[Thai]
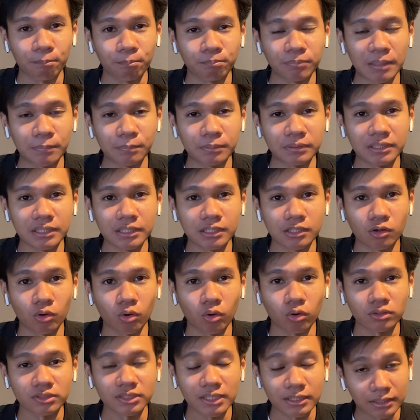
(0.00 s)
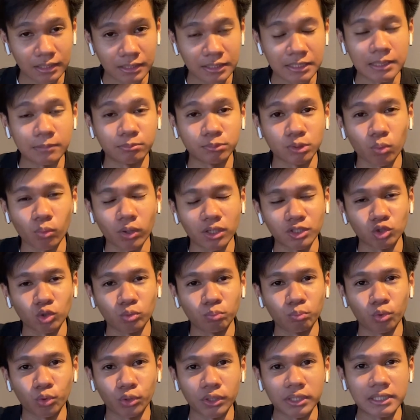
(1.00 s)
ในพื้นที่ของสัตหีบจังหวัดชน
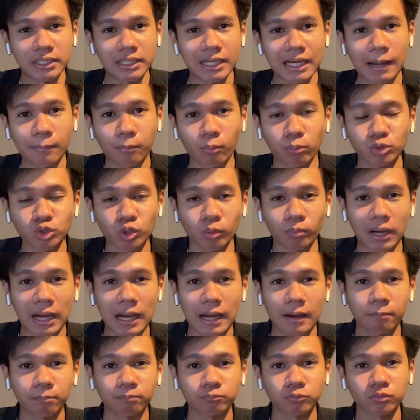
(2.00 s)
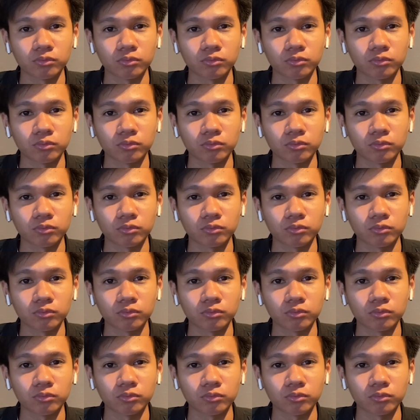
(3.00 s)
บุรีนะครับคุณผู้ชมครับ